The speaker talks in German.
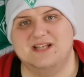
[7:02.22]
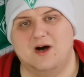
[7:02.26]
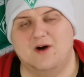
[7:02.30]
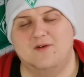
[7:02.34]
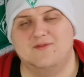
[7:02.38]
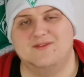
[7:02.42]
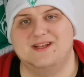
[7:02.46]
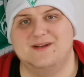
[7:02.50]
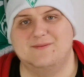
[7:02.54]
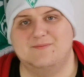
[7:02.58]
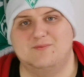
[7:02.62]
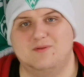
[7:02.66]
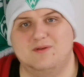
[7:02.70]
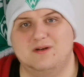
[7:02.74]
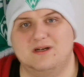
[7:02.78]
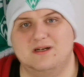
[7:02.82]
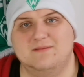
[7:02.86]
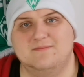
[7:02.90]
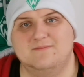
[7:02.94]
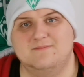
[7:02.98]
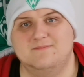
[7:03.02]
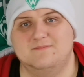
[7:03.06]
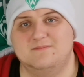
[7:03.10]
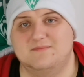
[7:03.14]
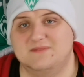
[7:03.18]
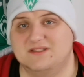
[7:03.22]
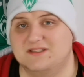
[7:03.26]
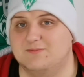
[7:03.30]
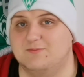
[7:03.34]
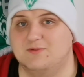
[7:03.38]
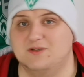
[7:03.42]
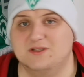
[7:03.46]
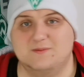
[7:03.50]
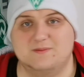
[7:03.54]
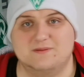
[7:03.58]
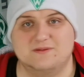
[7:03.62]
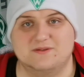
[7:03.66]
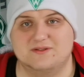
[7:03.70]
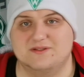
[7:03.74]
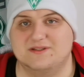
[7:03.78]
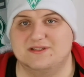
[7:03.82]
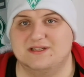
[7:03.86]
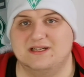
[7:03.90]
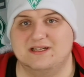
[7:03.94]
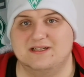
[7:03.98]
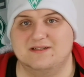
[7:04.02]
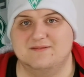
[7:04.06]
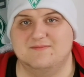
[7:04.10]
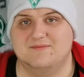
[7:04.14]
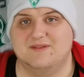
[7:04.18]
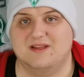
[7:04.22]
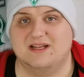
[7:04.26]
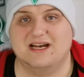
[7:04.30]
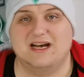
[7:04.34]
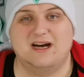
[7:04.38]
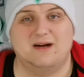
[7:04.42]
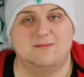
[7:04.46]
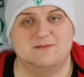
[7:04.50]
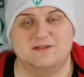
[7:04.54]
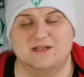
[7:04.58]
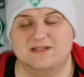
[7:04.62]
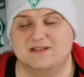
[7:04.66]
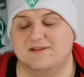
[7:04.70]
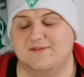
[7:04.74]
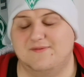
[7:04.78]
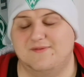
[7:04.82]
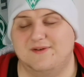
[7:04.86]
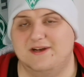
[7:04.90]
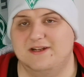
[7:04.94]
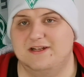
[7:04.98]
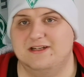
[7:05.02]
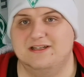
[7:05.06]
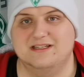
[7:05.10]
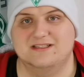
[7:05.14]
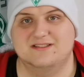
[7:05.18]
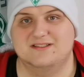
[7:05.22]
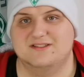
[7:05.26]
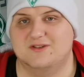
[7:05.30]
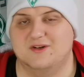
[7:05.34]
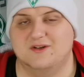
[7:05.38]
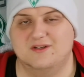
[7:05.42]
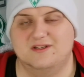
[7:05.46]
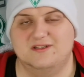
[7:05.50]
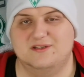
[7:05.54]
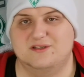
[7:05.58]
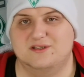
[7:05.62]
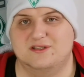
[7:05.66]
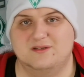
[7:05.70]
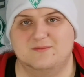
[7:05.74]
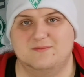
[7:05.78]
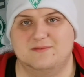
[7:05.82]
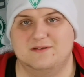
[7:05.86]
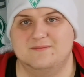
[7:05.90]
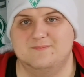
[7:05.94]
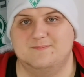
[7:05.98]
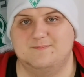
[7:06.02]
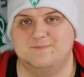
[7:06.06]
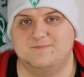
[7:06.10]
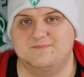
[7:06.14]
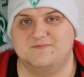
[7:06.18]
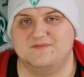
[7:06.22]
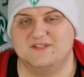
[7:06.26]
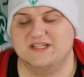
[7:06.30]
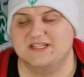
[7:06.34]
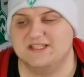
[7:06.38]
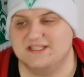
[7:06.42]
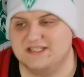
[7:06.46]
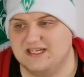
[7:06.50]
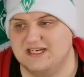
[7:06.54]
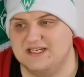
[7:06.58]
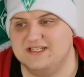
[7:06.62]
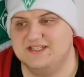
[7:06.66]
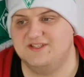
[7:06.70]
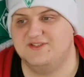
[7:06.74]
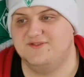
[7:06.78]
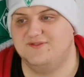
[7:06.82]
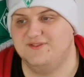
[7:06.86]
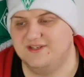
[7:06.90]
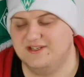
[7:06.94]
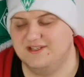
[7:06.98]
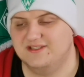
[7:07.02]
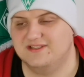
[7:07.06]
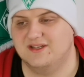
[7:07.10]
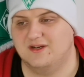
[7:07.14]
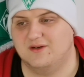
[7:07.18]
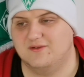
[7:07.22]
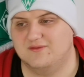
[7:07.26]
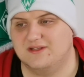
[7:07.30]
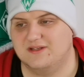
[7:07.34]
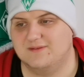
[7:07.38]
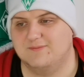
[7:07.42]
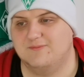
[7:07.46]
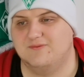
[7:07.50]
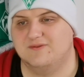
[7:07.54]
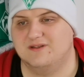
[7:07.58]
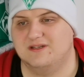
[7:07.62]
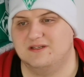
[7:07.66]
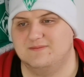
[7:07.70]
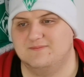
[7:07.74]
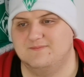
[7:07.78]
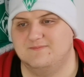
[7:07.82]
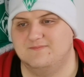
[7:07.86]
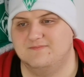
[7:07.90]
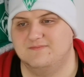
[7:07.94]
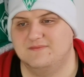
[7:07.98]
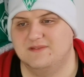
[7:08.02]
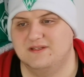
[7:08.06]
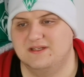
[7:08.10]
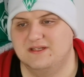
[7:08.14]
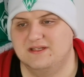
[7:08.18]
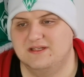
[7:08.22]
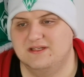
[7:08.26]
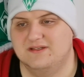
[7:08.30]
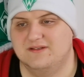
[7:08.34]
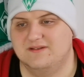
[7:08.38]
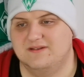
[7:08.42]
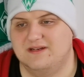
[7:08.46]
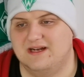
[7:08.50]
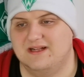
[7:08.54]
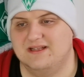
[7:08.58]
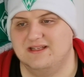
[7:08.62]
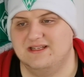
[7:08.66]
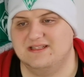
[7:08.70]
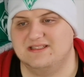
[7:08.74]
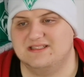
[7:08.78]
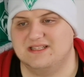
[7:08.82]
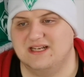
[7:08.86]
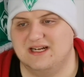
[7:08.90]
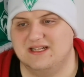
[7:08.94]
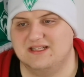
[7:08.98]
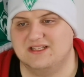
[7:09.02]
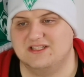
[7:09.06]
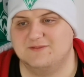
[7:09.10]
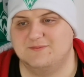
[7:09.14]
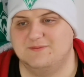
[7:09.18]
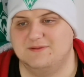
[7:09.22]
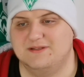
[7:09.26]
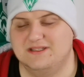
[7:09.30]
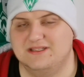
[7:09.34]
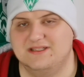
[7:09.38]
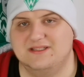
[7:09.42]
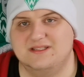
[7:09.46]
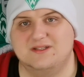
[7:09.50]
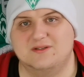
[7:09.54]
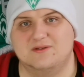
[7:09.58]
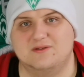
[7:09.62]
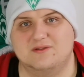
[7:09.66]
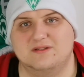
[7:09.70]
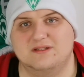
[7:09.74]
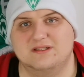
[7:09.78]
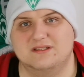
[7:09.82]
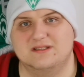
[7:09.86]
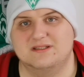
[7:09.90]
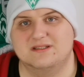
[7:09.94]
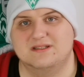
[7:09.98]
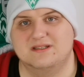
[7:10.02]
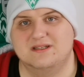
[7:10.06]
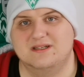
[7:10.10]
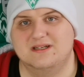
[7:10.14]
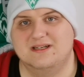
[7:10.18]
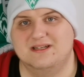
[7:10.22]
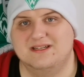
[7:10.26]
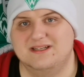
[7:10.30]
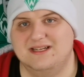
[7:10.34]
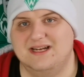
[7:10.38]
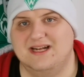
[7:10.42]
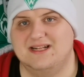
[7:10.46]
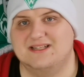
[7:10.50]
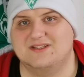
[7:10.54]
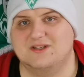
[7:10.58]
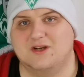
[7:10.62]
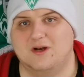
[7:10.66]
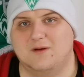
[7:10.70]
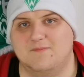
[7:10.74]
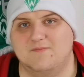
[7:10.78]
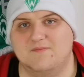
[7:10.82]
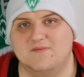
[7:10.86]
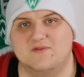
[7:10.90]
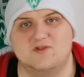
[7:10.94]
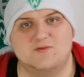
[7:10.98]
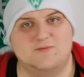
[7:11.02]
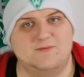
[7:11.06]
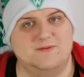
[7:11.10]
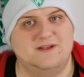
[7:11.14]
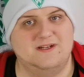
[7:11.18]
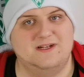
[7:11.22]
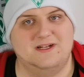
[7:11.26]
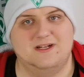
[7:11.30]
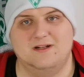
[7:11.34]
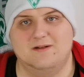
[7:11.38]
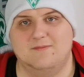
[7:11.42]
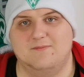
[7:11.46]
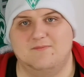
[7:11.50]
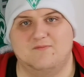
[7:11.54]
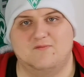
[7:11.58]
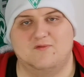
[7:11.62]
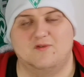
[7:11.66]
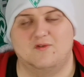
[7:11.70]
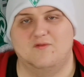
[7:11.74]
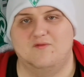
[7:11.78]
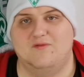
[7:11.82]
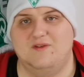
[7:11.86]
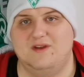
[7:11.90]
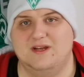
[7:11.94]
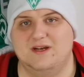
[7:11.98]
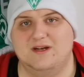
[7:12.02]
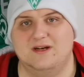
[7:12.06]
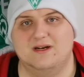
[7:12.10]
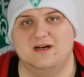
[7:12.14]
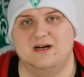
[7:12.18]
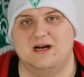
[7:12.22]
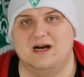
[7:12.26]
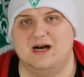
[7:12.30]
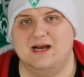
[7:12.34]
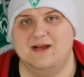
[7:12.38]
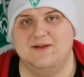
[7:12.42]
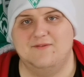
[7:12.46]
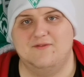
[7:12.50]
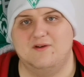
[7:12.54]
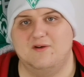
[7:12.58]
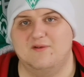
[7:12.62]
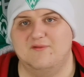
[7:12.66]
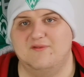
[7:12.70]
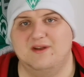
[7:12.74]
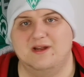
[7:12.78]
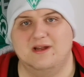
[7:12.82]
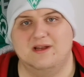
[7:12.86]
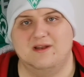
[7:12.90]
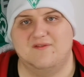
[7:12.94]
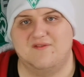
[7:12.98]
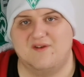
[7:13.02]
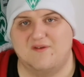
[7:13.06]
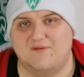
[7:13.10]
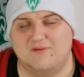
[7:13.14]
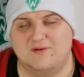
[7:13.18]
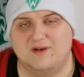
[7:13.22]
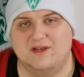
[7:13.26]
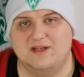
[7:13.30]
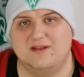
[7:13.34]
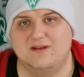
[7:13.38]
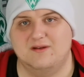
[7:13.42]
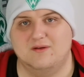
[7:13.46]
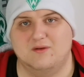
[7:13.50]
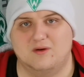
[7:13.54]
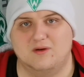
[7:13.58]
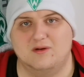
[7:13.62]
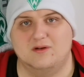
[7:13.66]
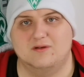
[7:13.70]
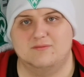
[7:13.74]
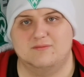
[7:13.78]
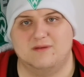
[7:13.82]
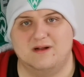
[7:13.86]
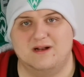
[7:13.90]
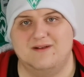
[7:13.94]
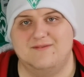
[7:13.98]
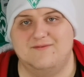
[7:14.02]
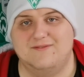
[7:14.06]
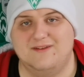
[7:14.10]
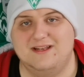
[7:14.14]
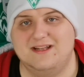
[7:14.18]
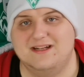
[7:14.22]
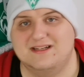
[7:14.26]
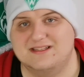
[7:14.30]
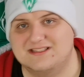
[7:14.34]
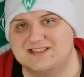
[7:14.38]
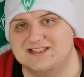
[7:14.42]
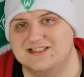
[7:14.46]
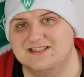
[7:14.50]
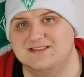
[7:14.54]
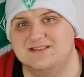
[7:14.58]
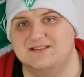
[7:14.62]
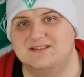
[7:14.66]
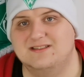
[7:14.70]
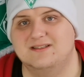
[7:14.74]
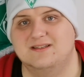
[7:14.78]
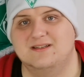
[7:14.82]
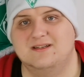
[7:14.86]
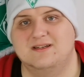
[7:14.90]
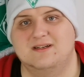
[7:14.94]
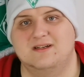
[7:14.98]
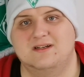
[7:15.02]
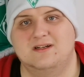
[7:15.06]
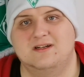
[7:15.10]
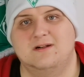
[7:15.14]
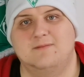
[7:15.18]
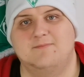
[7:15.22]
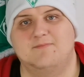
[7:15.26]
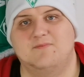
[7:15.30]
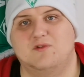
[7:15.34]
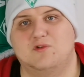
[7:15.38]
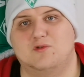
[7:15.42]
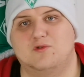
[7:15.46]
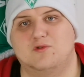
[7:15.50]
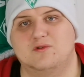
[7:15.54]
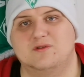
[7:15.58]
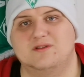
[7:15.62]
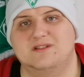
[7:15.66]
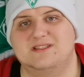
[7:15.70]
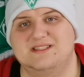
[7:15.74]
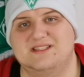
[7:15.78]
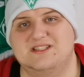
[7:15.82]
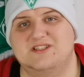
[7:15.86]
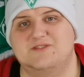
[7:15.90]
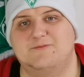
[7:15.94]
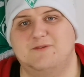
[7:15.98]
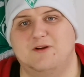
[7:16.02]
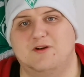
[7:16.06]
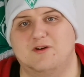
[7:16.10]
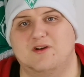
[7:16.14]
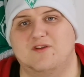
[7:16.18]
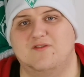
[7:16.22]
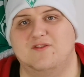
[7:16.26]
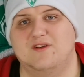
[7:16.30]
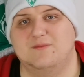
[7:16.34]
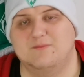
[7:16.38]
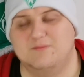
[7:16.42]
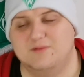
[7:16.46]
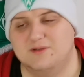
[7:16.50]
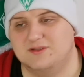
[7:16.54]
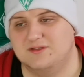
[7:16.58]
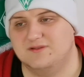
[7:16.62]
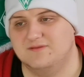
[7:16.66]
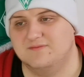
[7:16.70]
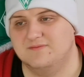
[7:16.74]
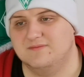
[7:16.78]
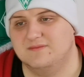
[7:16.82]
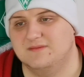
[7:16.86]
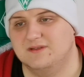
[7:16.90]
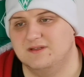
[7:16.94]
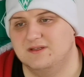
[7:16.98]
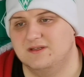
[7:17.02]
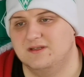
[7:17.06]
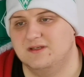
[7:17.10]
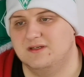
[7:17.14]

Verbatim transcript: Auftaktprogramm. Das muss man so sagen. Da gab es andere Vereine, die hatten es deutlich schlimmer. Wir hatten kein schwieriges Auftaktprogramm. Wir hatten jetzt harte Spiele hinter uns. Jetzt kommt ein Spiel, wo wir einfach auch wieder in der Favoritenrolle mal wieder sind und dieses Spiel auch gewinnen müssen.